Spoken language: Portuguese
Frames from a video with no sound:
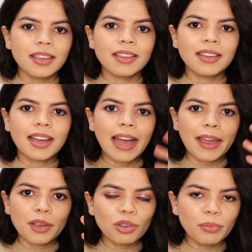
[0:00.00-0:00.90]
e
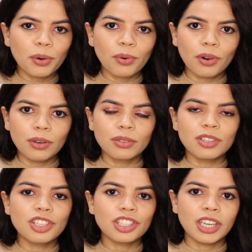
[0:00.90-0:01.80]
caiu no meu olho
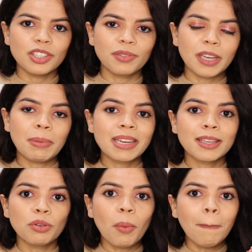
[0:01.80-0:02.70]
e, gente, eu fiquei
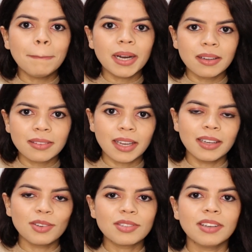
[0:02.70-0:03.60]
parecendo um
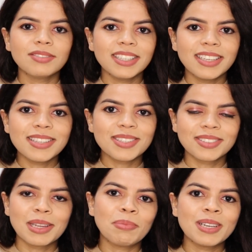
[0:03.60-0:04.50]
panda. Eu só vi
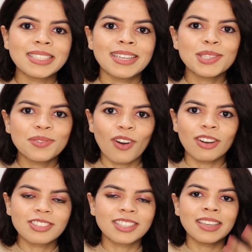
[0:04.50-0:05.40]
isso depois das
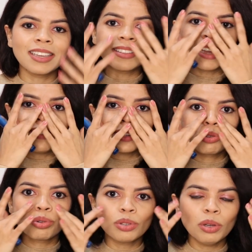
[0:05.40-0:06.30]
fotos, que tava
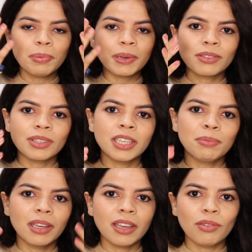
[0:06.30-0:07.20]
tudo preto aqui,
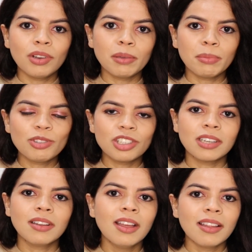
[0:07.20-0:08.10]
porque o rímel
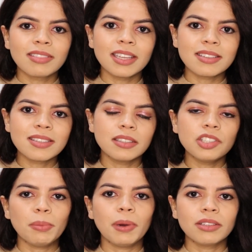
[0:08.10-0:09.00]
tinha descido e
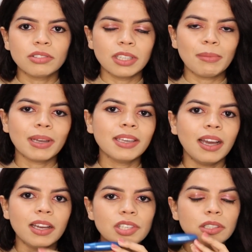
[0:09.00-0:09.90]
tinha borrado toda a
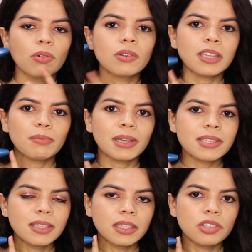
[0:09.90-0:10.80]
maquiagem, então gostei
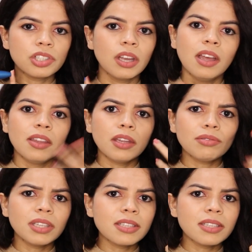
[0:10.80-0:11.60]
bastante. Não